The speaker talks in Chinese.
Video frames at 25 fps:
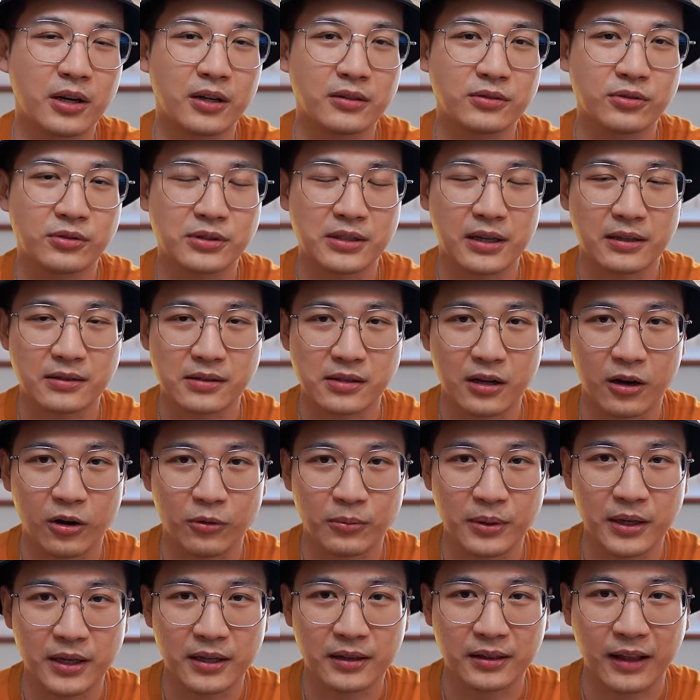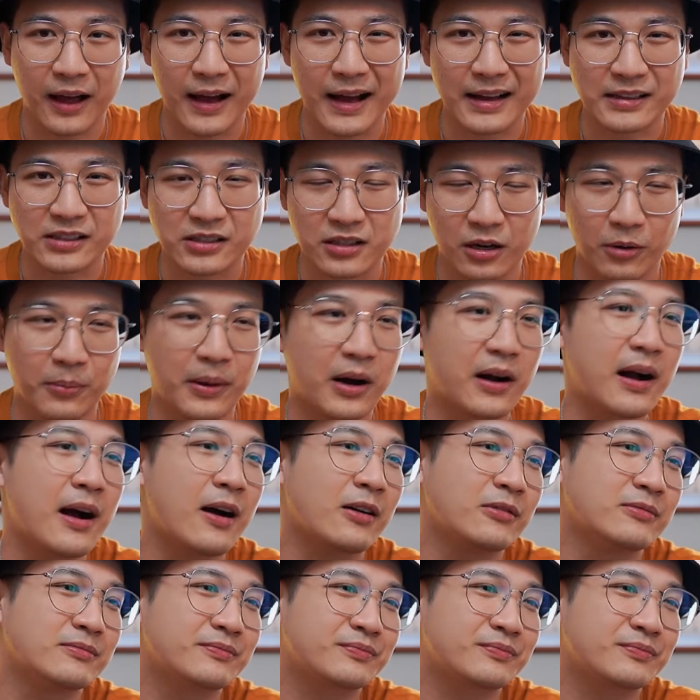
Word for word: 呃，就向曹丕打小报告，